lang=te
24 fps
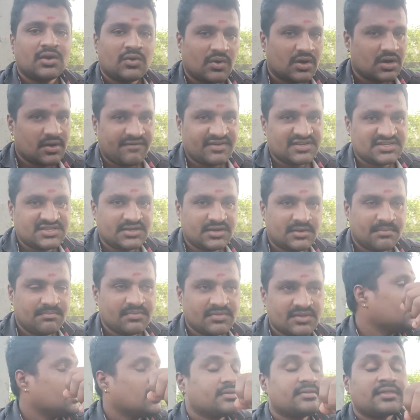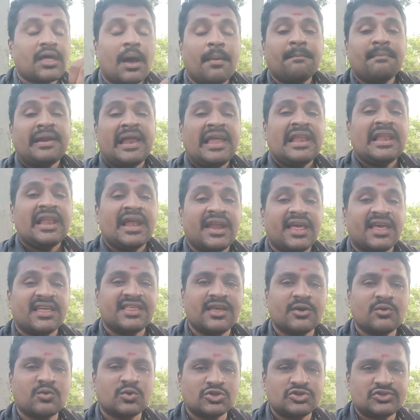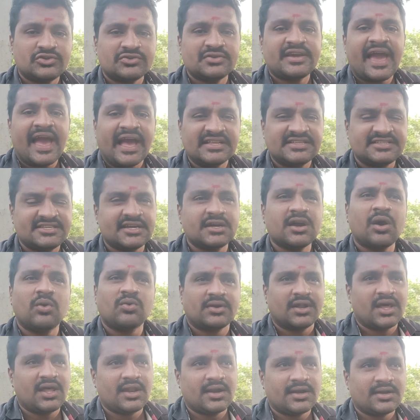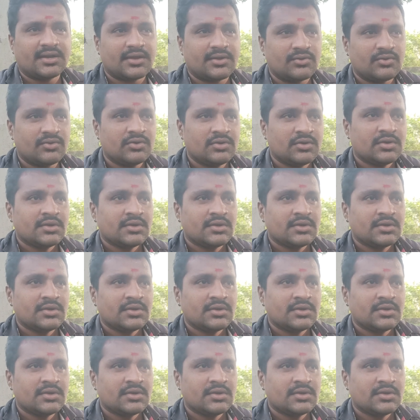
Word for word: ఒక విషయం తమ్నైల్ అనేది కొంచెం క్యాచ్గా ఉండాలంటారు